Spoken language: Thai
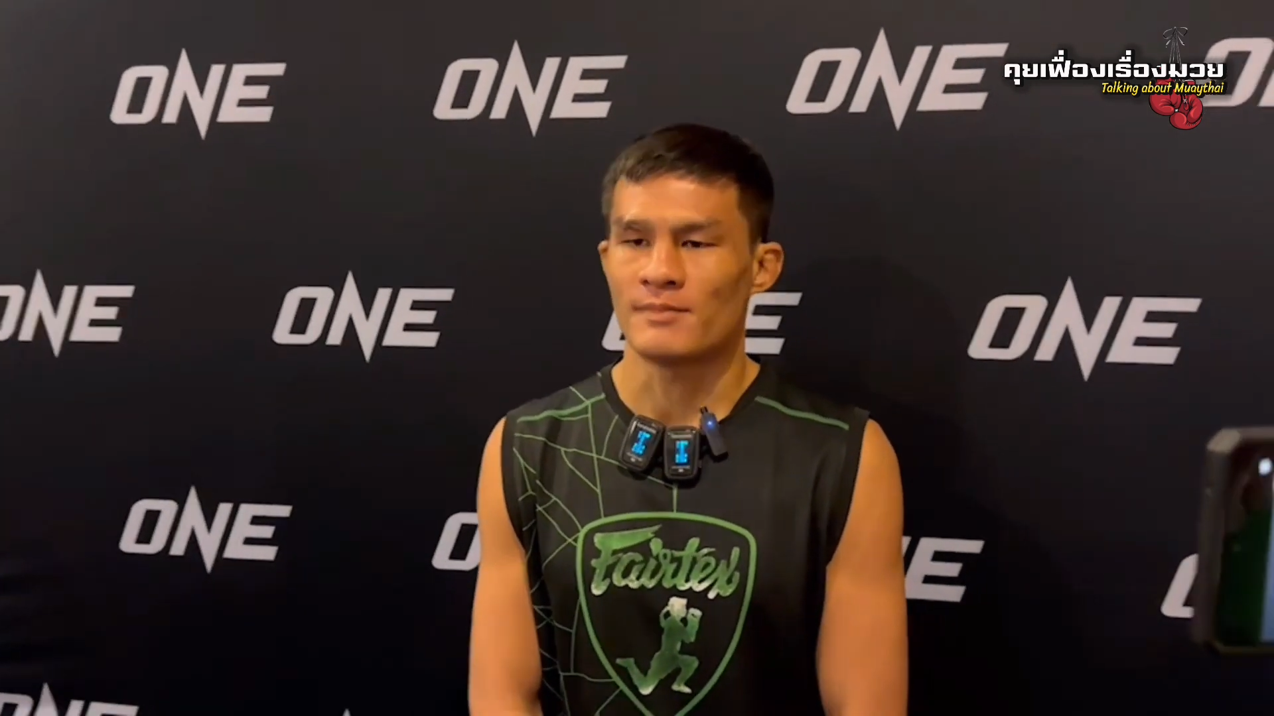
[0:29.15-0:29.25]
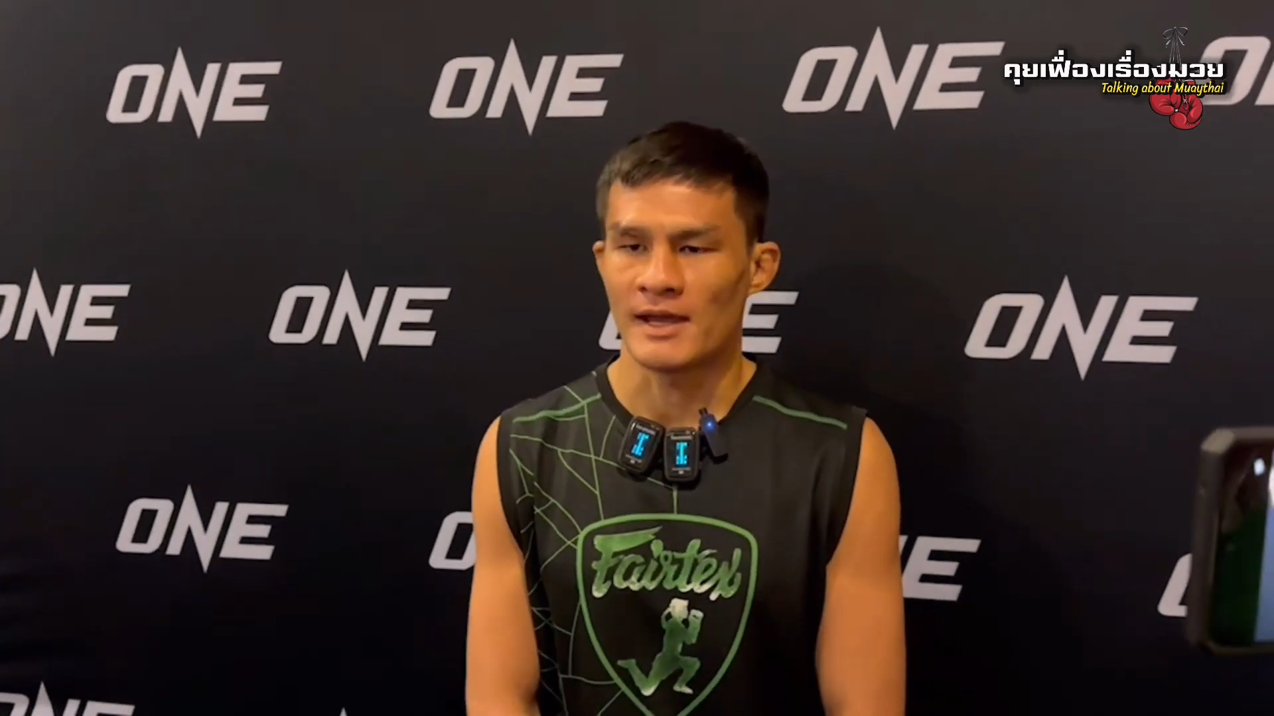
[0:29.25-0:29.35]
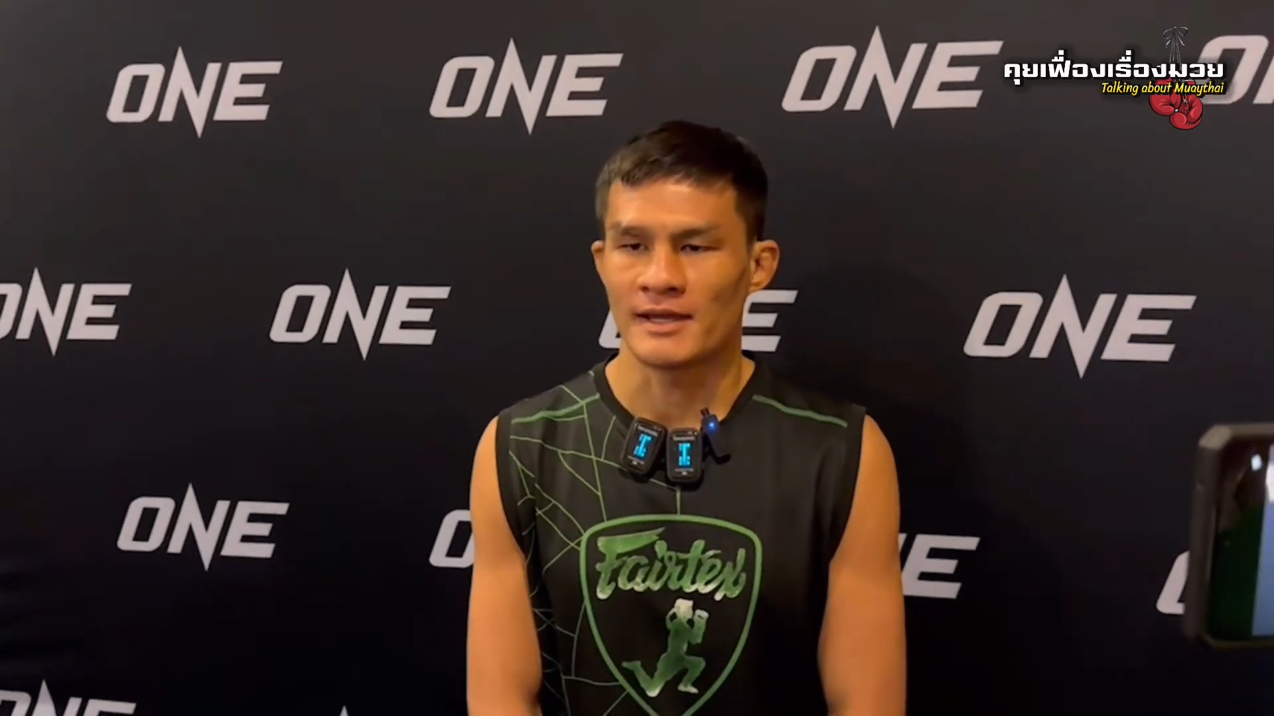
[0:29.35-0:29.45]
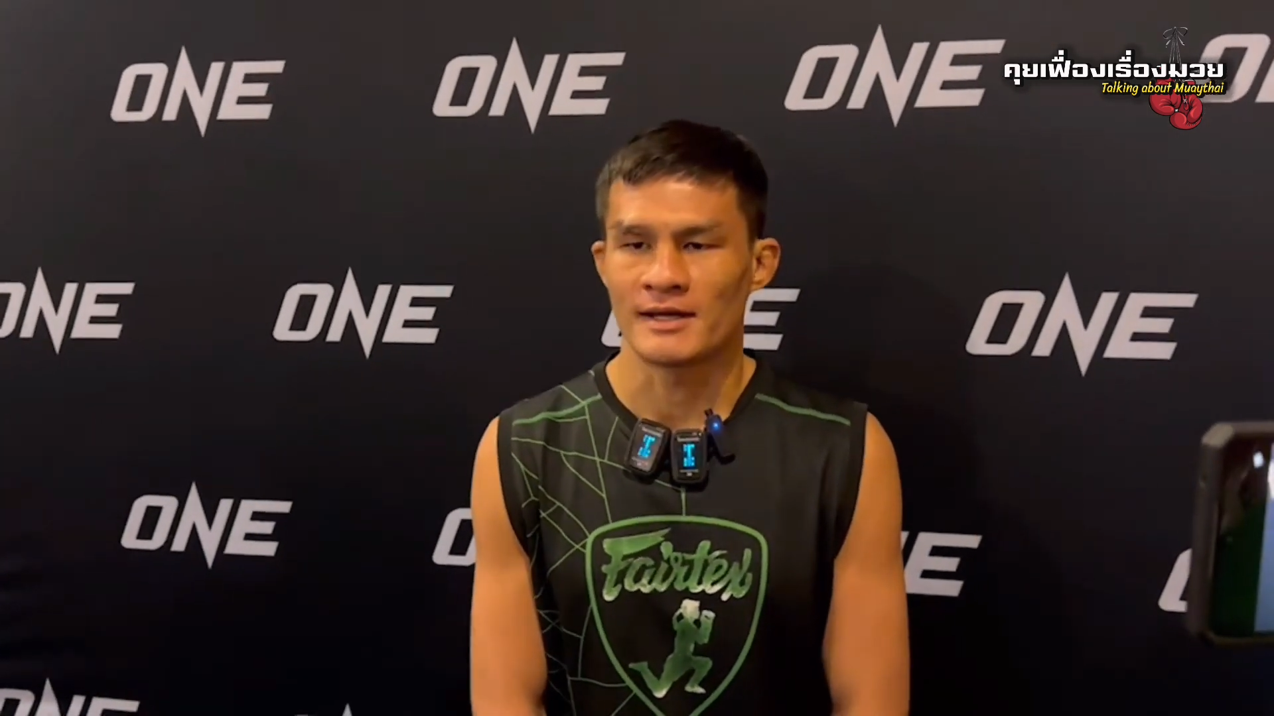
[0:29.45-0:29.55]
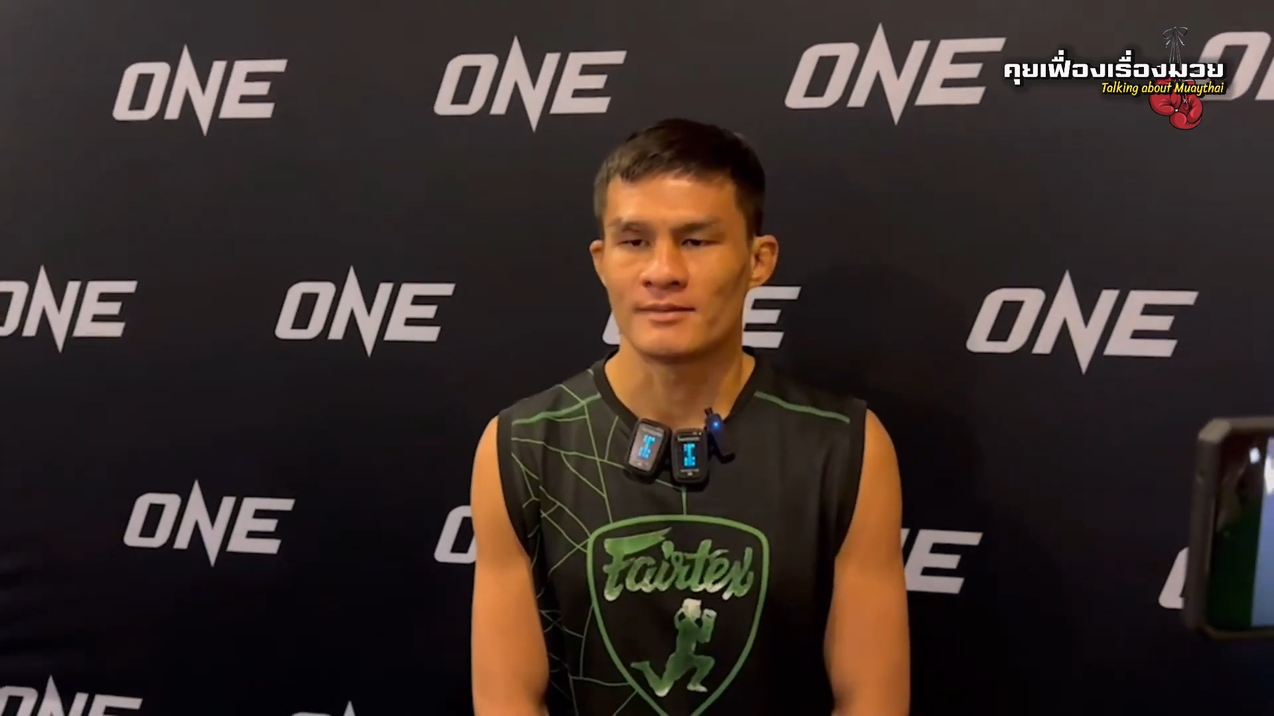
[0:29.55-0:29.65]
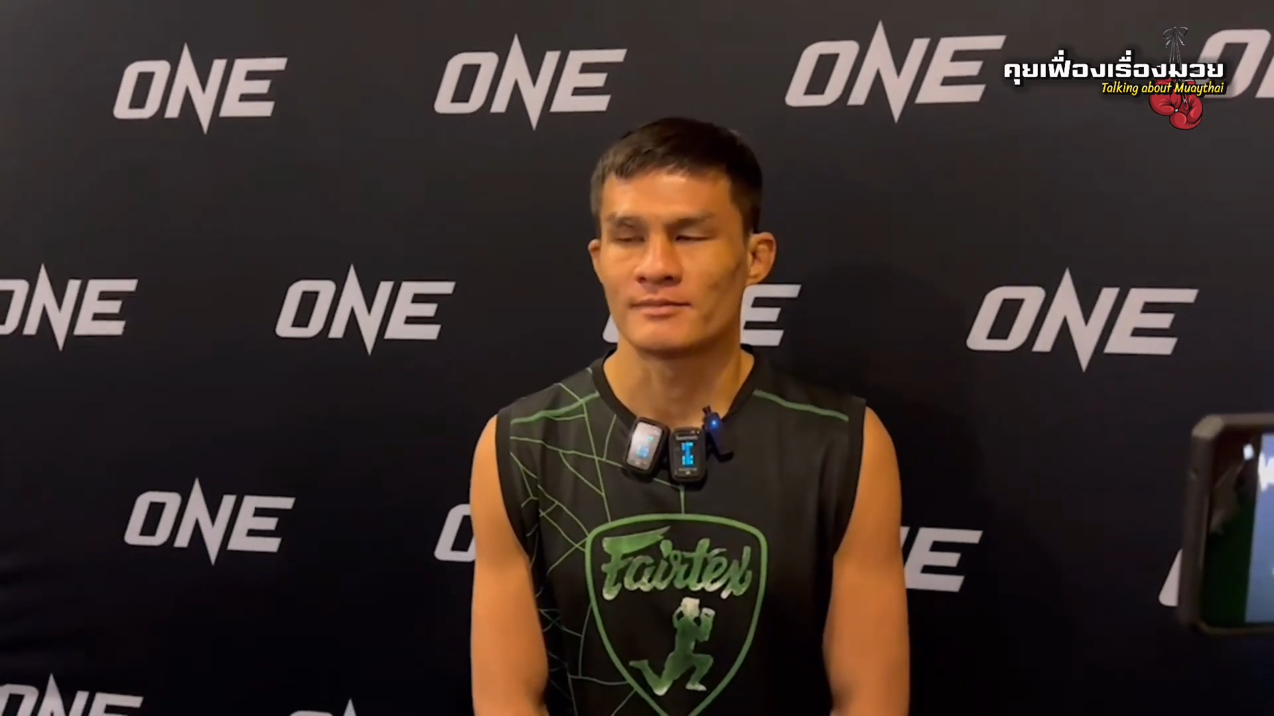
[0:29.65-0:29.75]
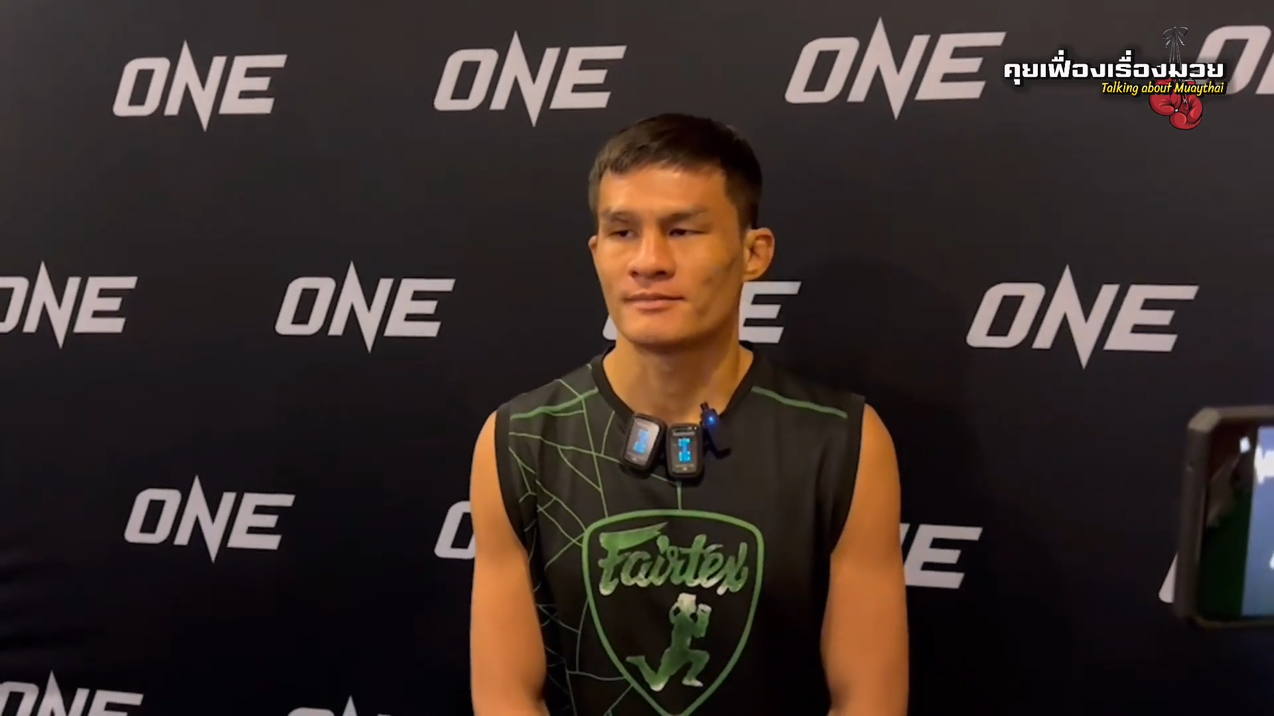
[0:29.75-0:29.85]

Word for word: ไปครับ